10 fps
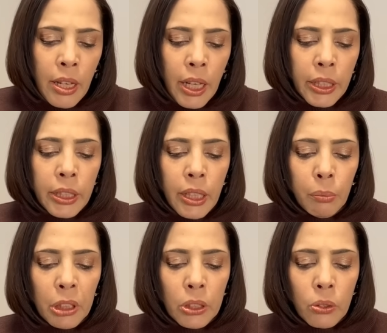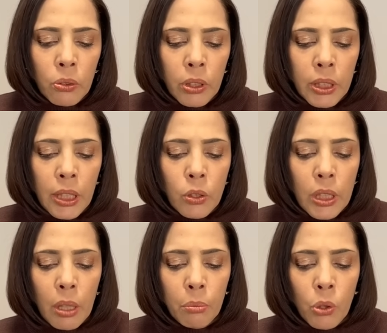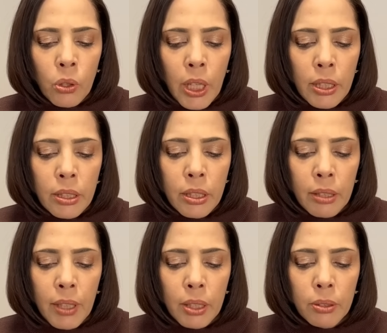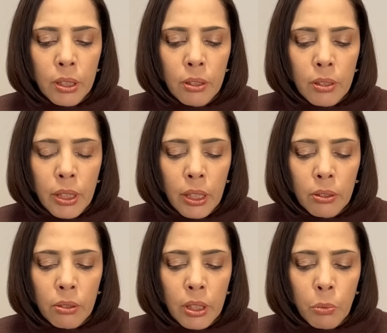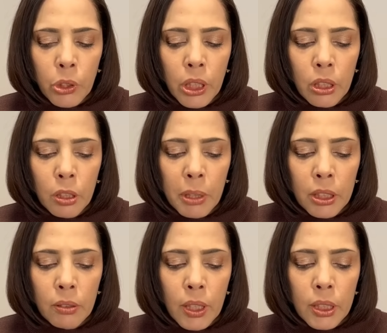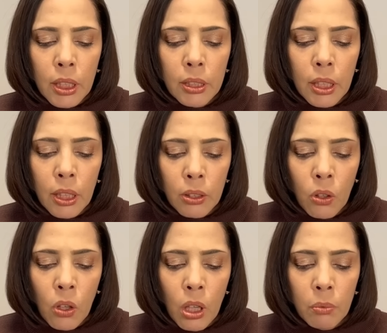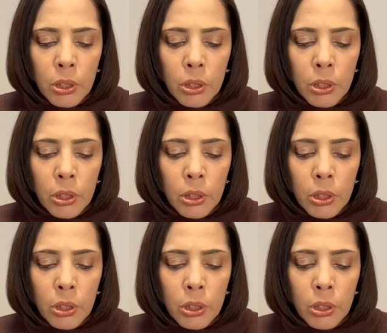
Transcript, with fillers: 立憲民主党の枝野さんもかつてはうちの政党でもキックバックはしていたけど、